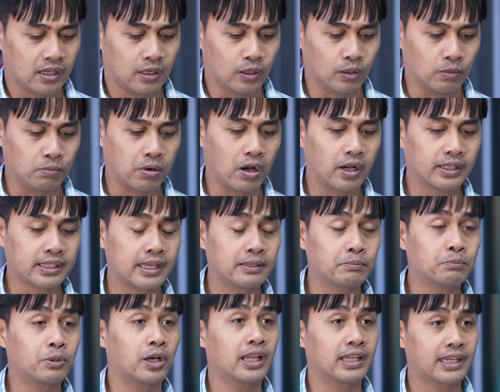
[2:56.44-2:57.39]
หลวงพ่อท่าน
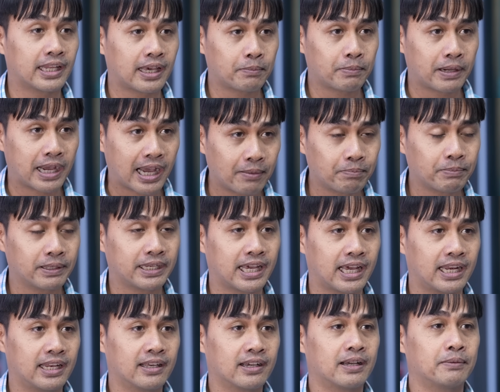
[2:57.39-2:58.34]
มรณภาพไปนา
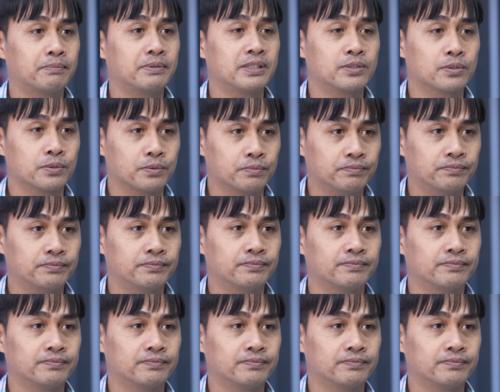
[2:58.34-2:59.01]
นแล้วครับพี่จุ๋ม